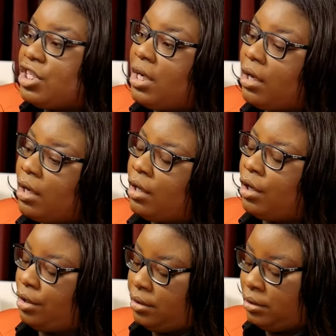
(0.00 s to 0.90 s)
gens
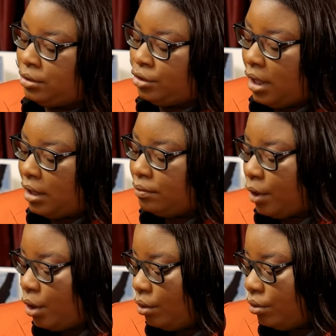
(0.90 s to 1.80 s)
se rendent
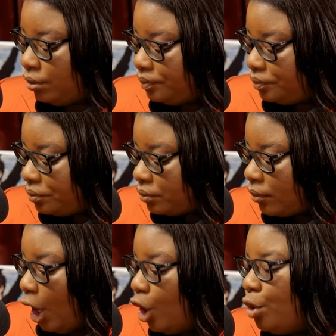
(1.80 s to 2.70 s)
pas compte,
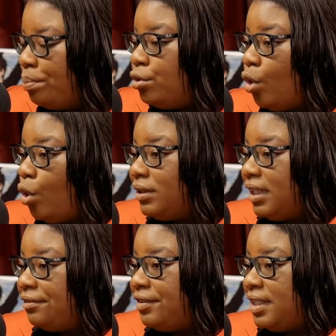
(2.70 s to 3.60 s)
le plus gros
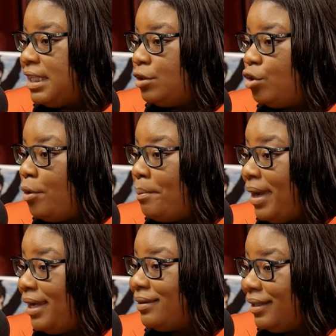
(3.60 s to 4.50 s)
défi, c'est de le
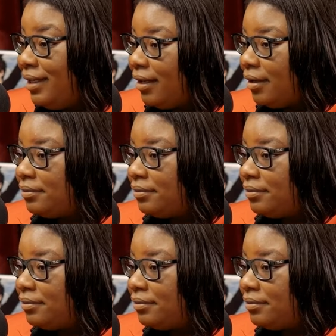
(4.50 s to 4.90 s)
maintenir.